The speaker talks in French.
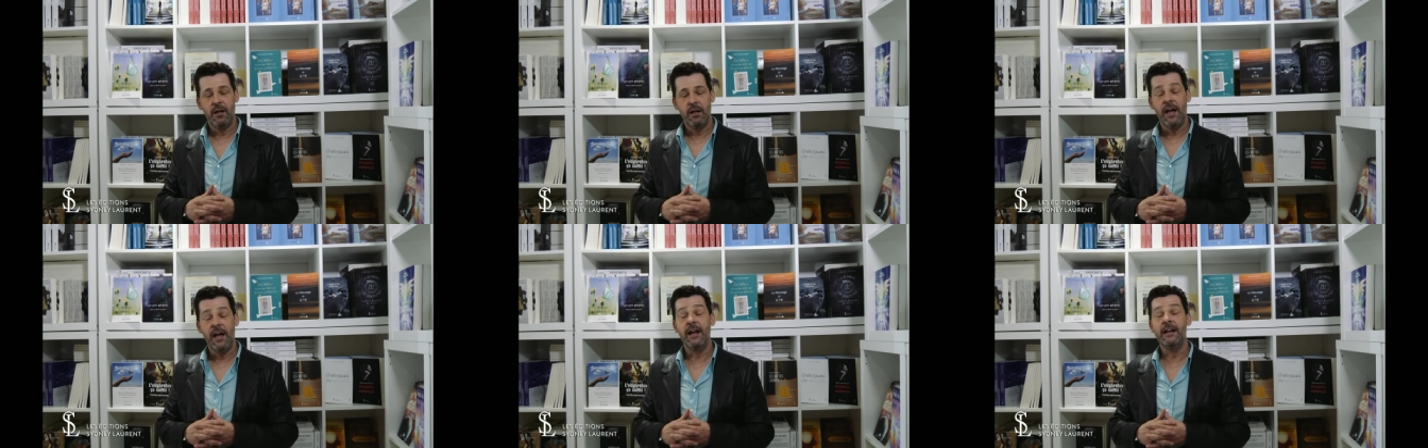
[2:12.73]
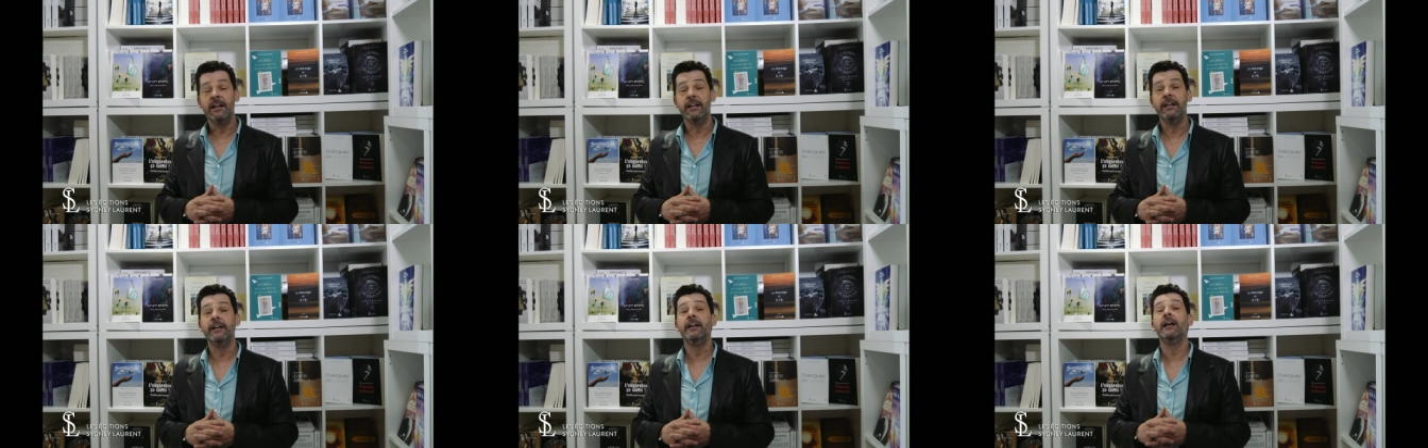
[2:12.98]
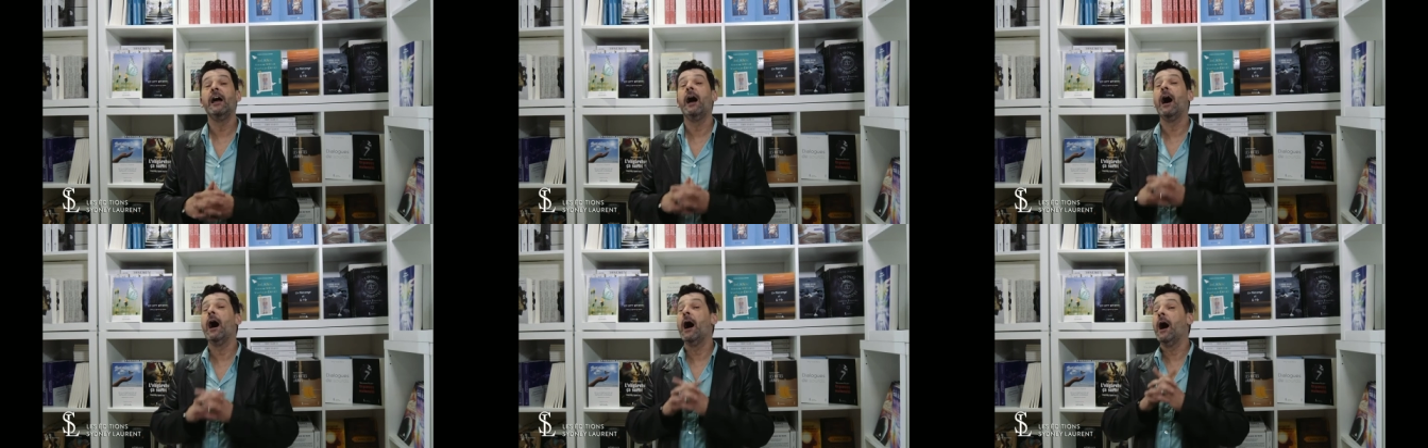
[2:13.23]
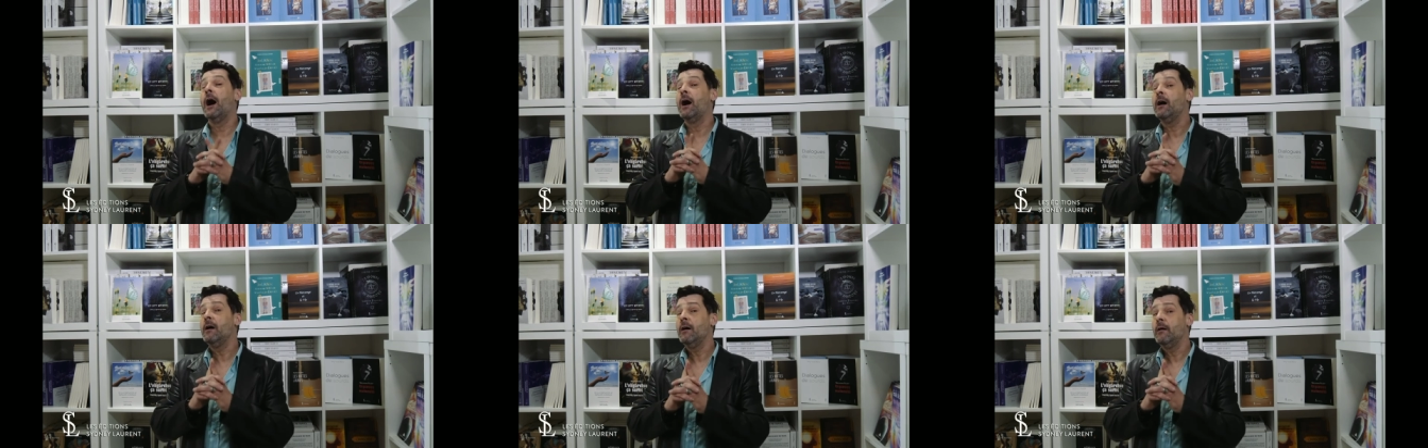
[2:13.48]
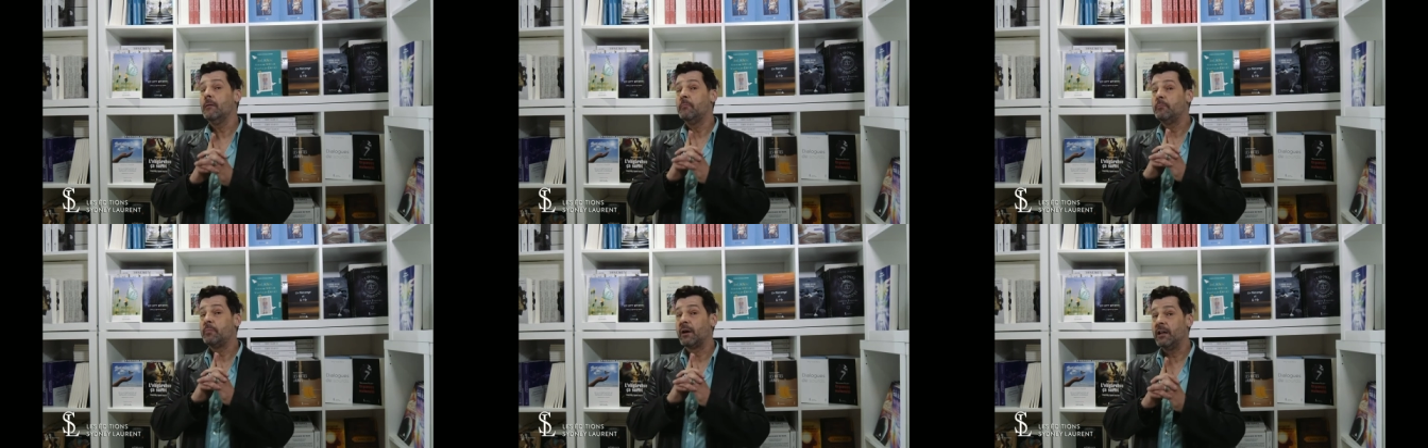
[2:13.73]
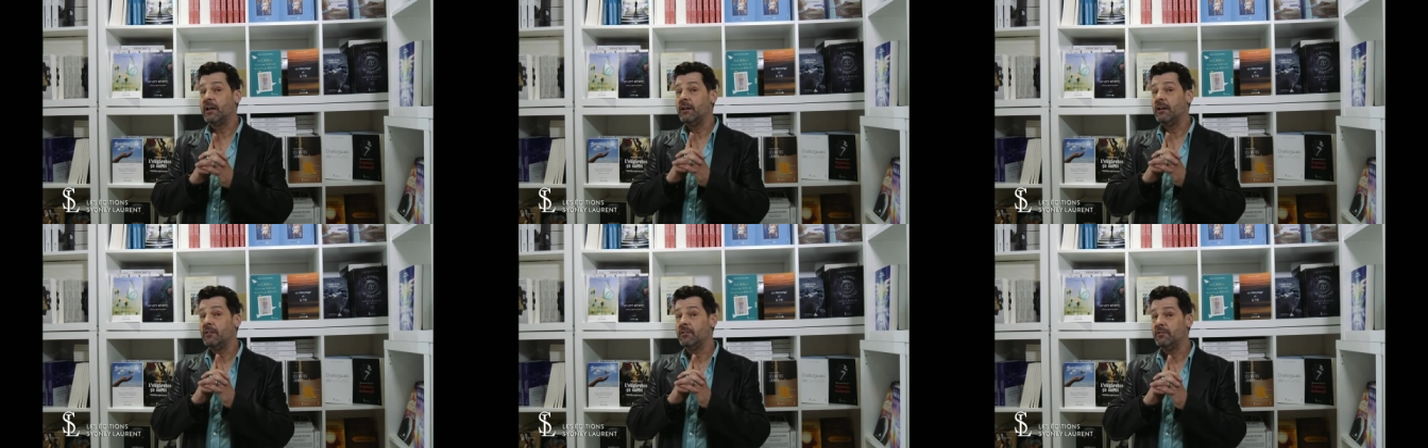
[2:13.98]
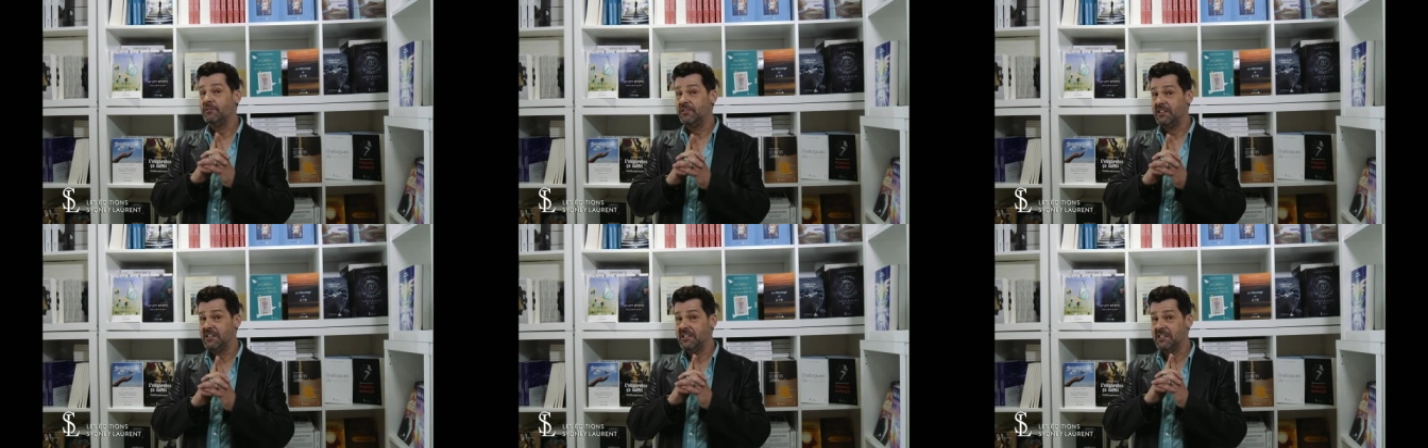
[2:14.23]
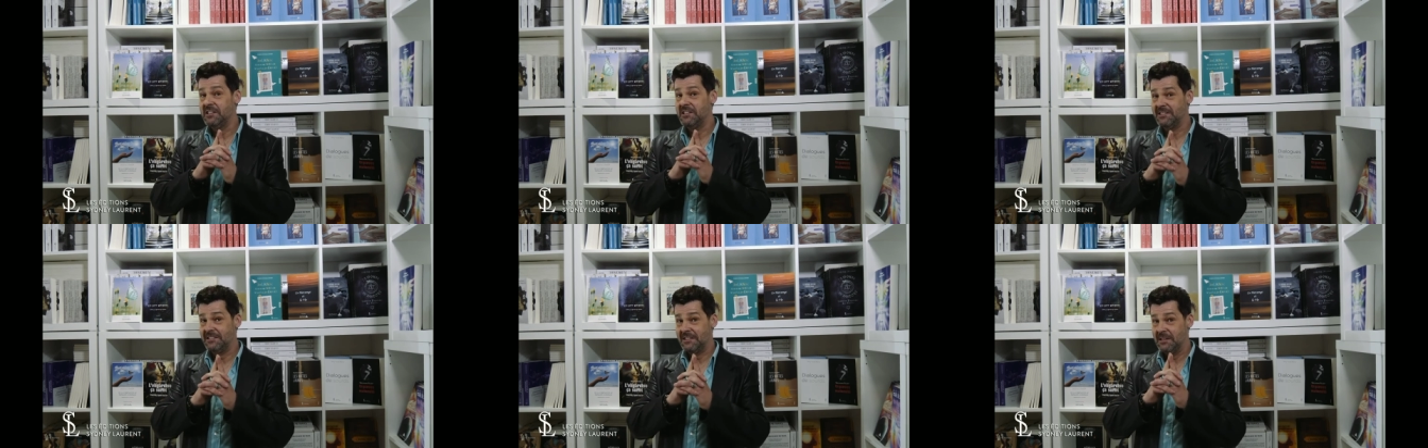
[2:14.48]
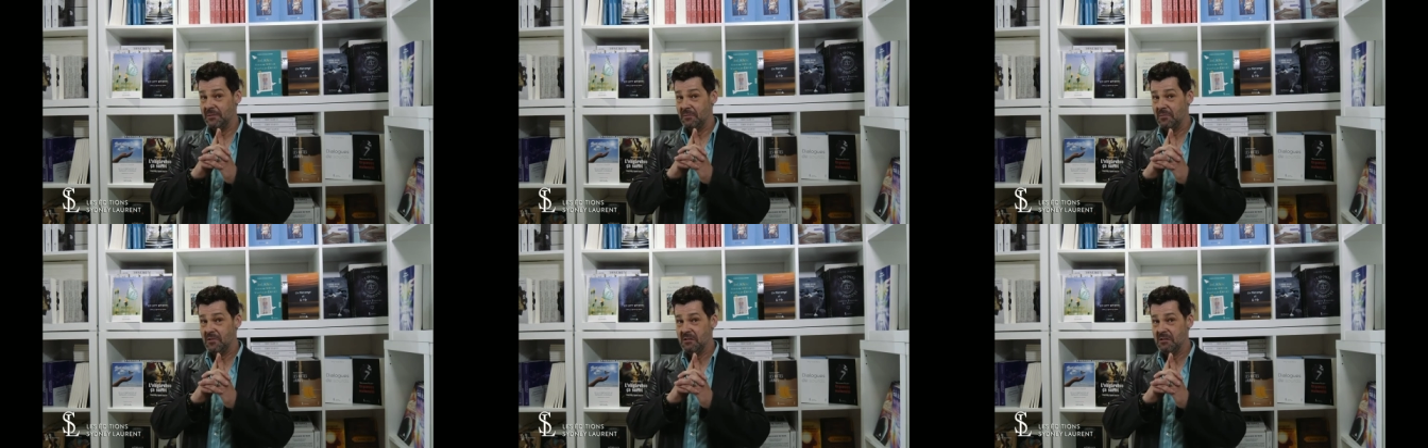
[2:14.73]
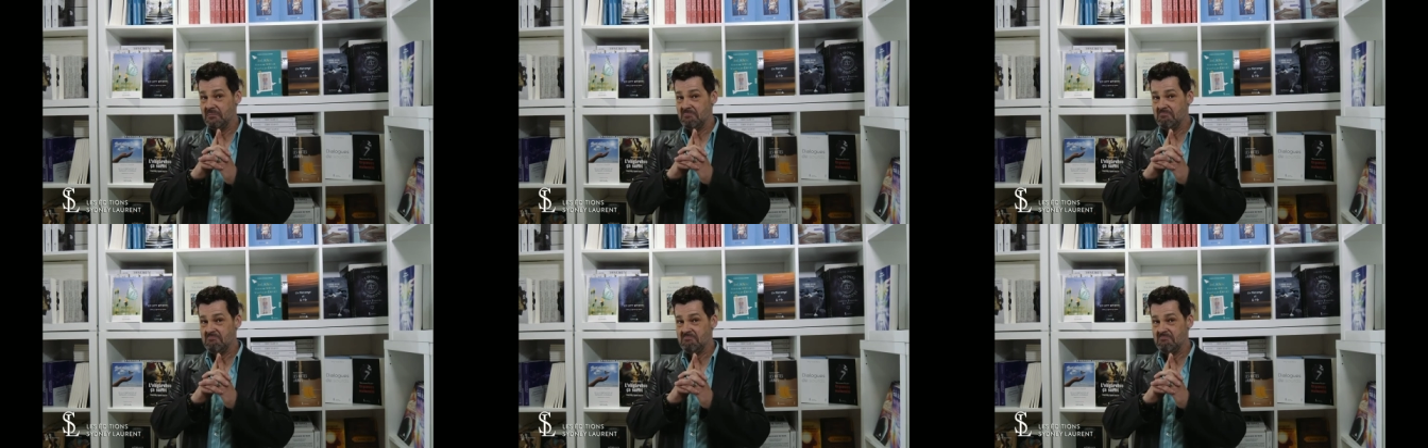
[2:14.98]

elle est imprévisible.